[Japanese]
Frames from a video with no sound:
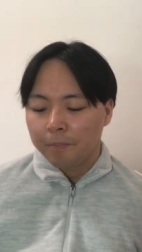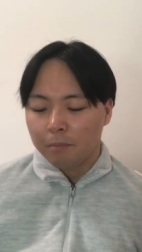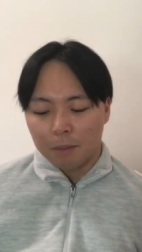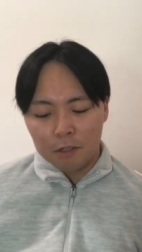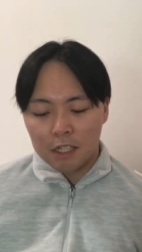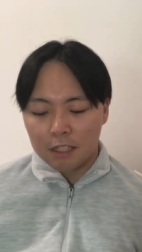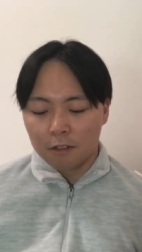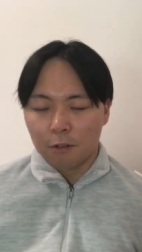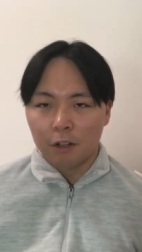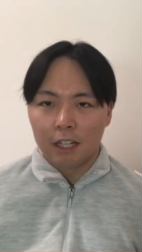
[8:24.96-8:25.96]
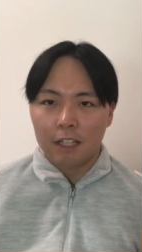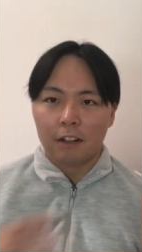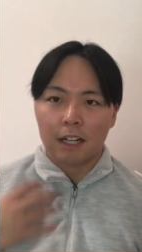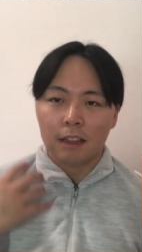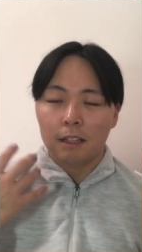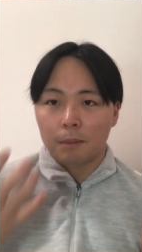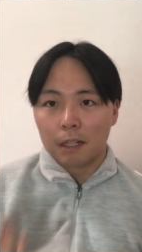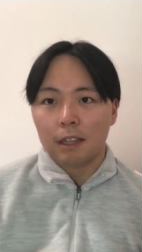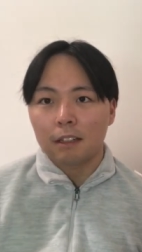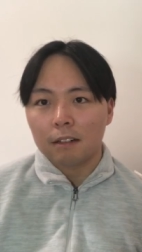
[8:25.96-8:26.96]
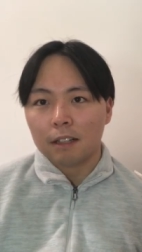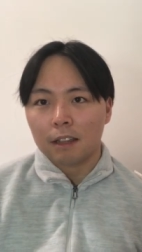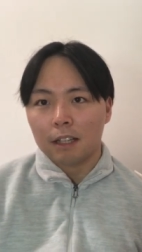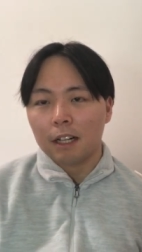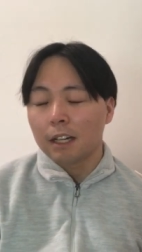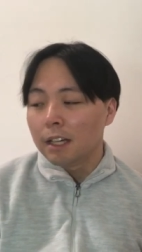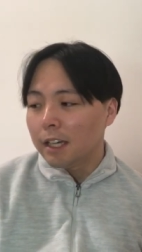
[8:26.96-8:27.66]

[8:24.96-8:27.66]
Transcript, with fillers: まあ、もしそのお金を払ってもらってるんだったら、